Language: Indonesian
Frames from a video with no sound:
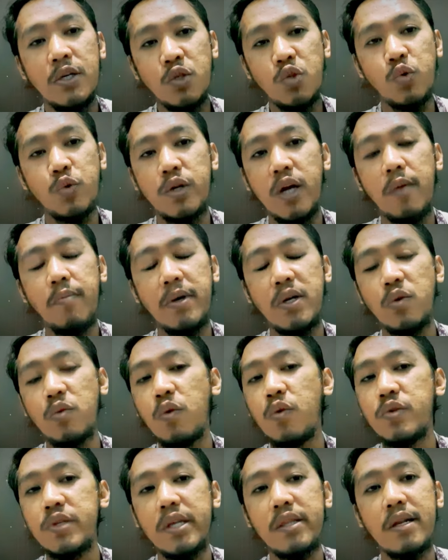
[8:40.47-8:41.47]
sudah
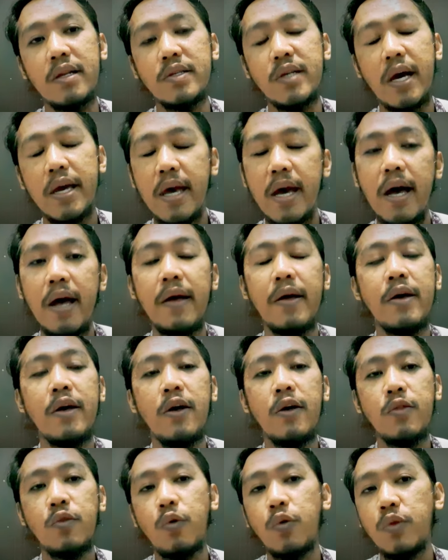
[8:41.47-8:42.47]
mendukung channel saya,
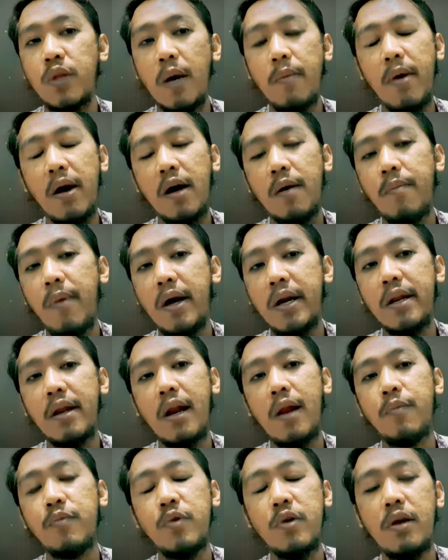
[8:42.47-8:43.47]
terutama
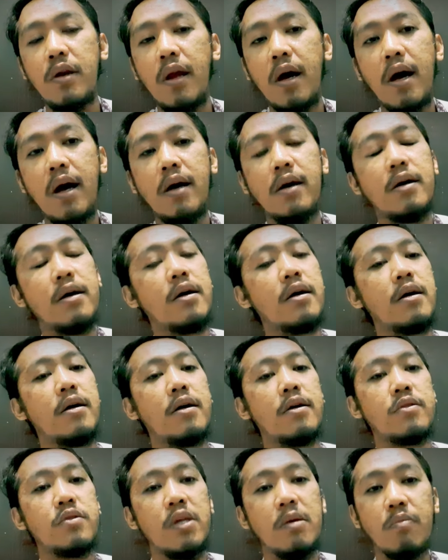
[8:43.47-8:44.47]
kemarin alhamdulillah
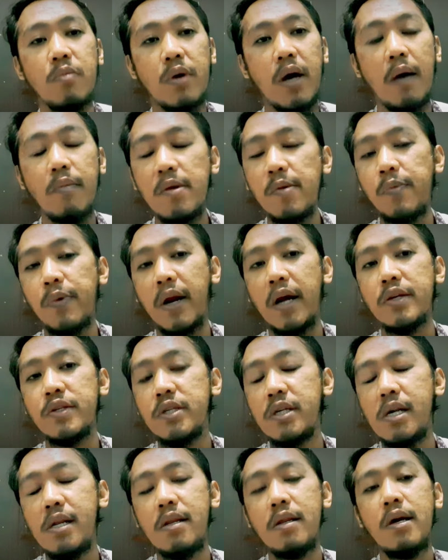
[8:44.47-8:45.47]
uh, tim kami
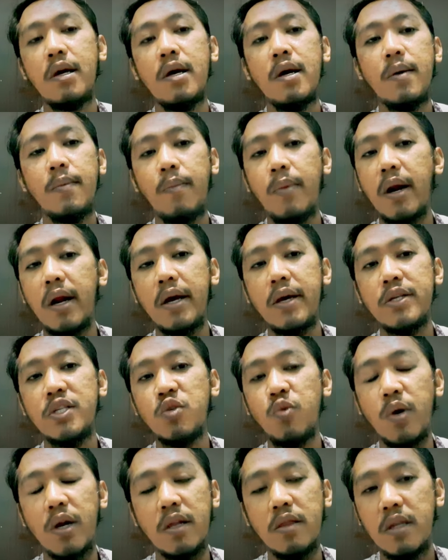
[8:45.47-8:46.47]
berhasil meraih
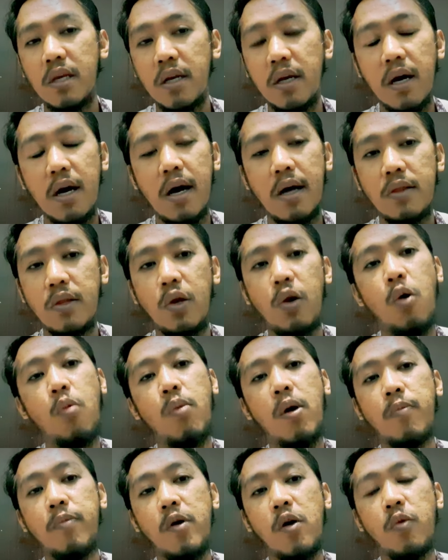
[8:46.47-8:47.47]
juara tiga di
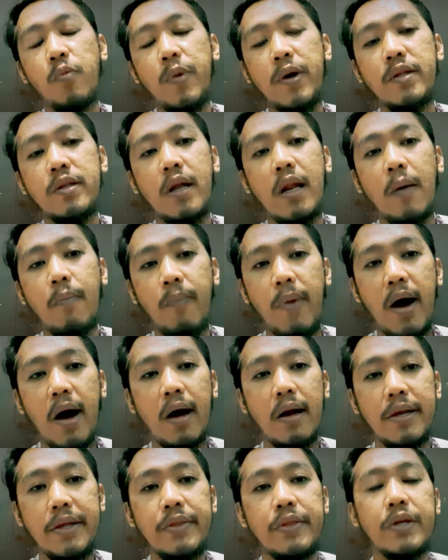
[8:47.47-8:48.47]
lomba BOP di
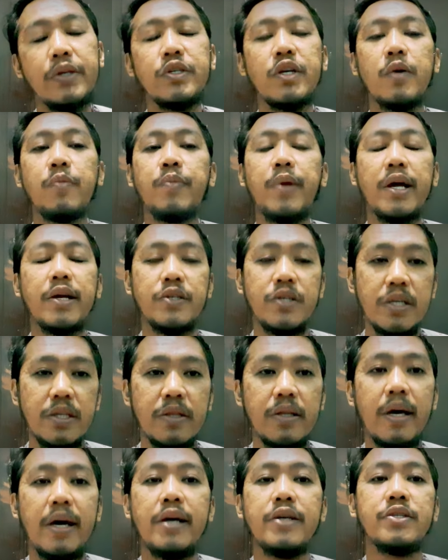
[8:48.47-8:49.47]
lepak Linderjaya
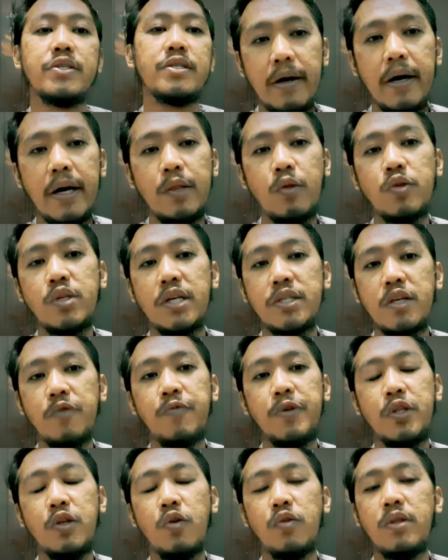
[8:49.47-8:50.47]
Brexit guys nah, itu saja
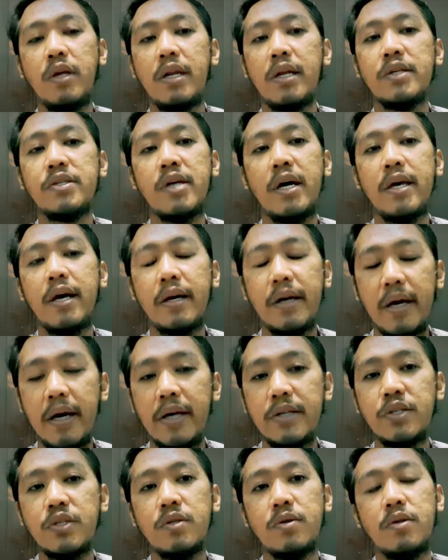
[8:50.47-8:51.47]
video dari saya
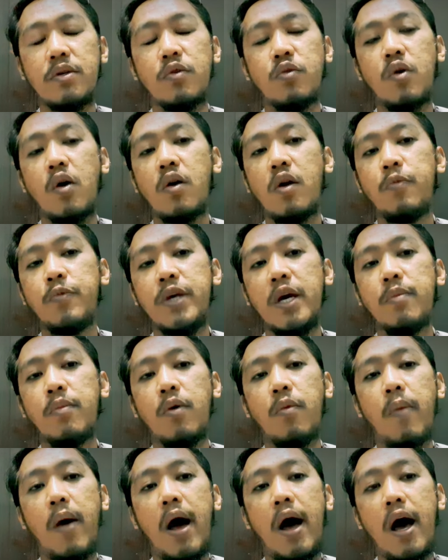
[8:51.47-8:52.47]
guys oh, kurang lebihnya
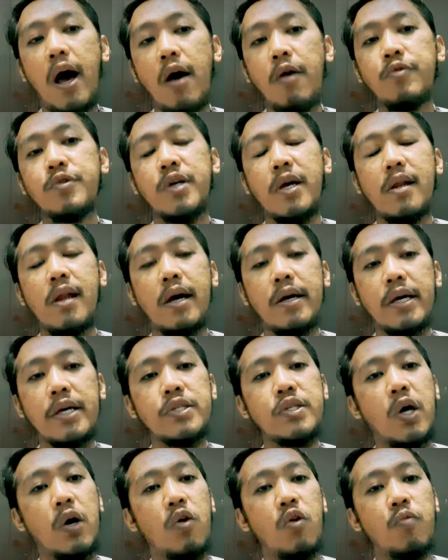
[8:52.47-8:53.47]
mohon maaf sekali
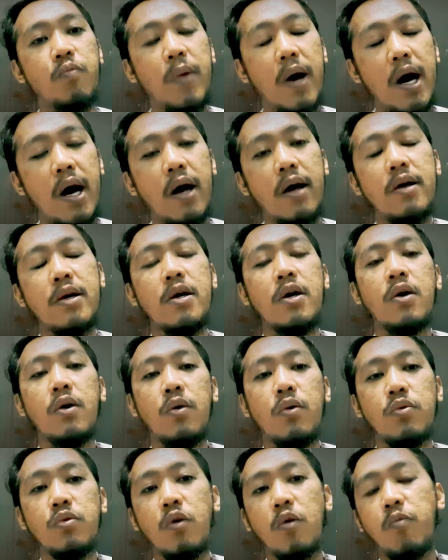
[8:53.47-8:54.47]
lagi jangan lupa
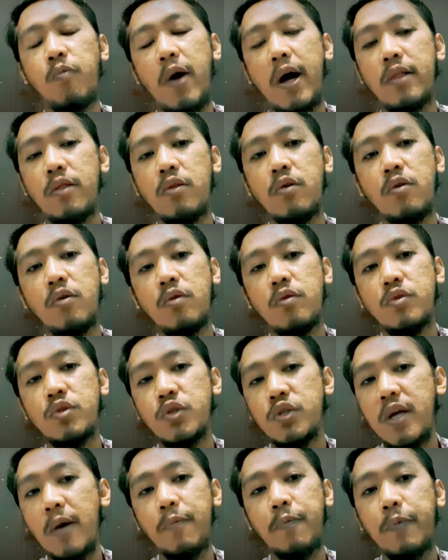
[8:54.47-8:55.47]
untuk bantu
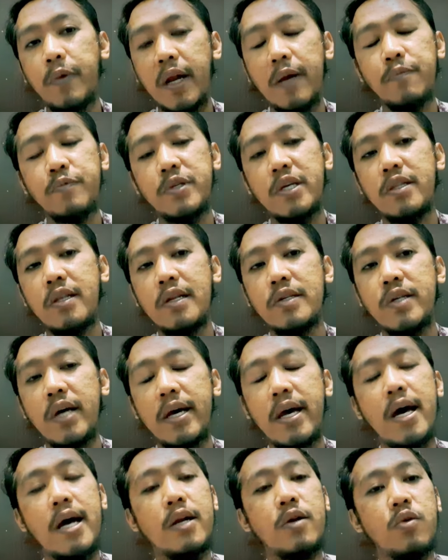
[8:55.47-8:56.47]
subscribe channel
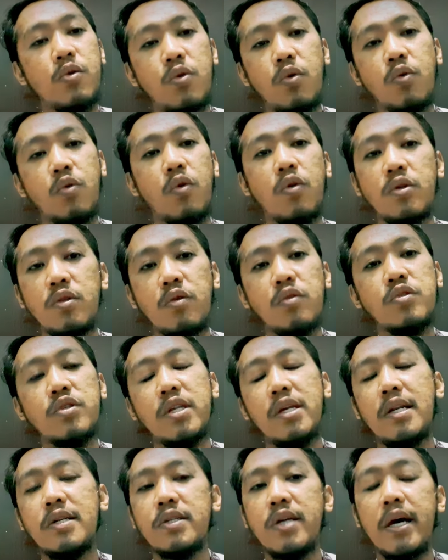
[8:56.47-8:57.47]
saya dukung
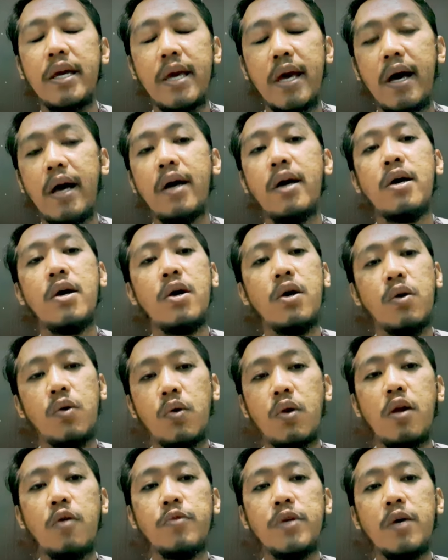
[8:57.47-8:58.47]
terus channel saya
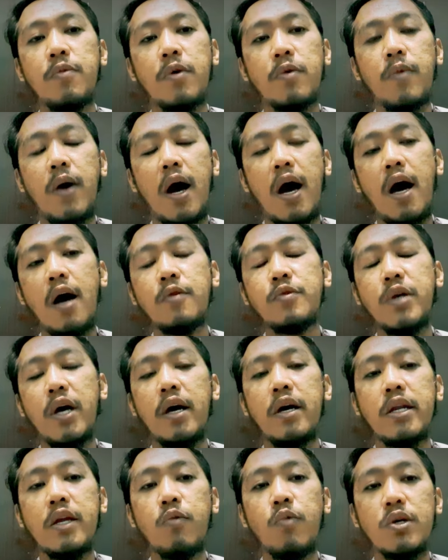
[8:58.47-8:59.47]
kurang lebihnya mohon maaf
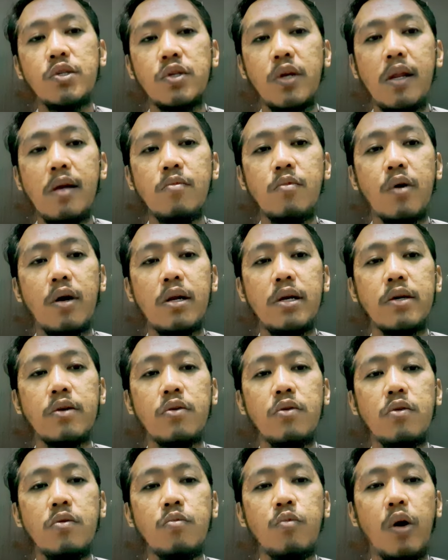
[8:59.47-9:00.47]
saya Eri
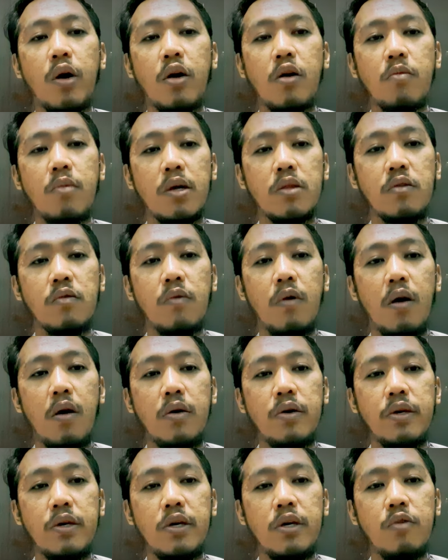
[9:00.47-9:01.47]
wassalamualaikum
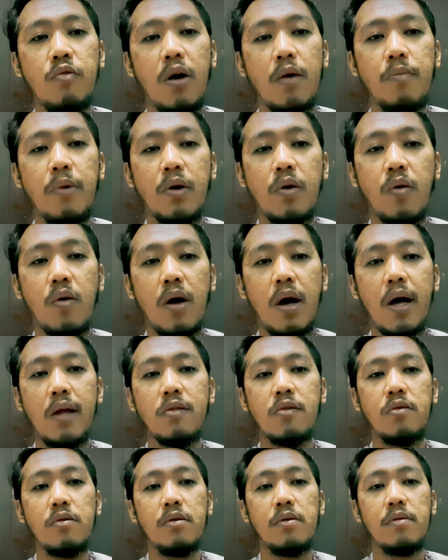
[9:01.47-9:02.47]
warahmatullahi
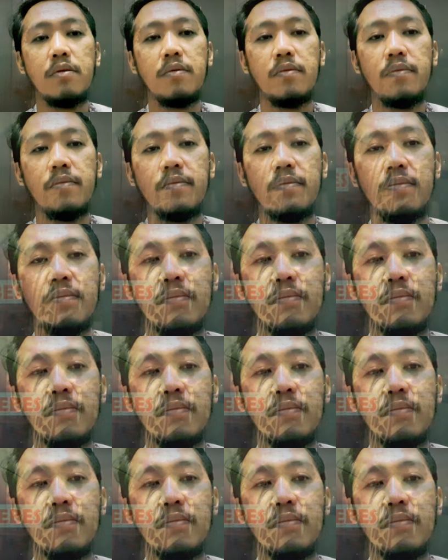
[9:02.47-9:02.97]
wabarakatuh